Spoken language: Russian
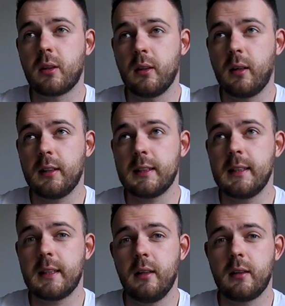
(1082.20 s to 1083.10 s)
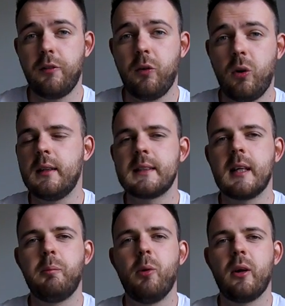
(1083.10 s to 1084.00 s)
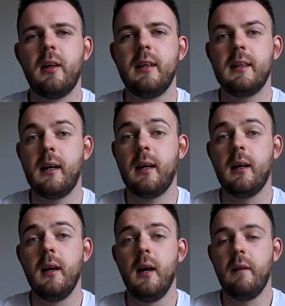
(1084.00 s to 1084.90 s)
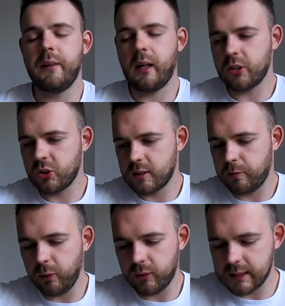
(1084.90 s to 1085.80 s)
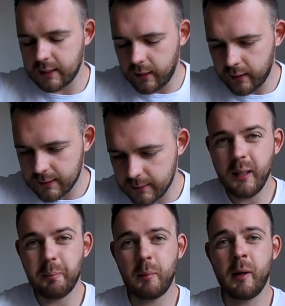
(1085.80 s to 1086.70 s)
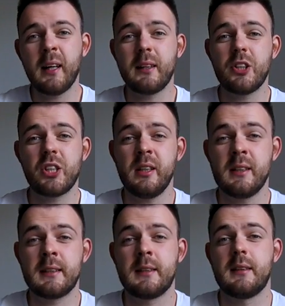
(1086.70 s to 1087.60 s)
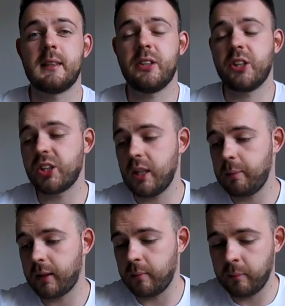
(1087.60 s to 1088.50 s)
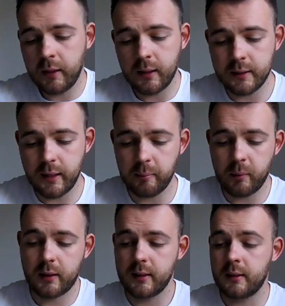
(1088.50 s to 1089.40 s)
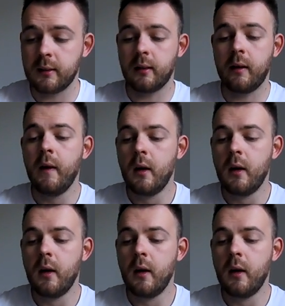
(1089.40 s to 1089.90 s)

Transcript: э, касательно того, до сих пор ли я нахожусь в Блок Stars и про мои отношения с Сашей Шапиком и Андреем Мартыненко.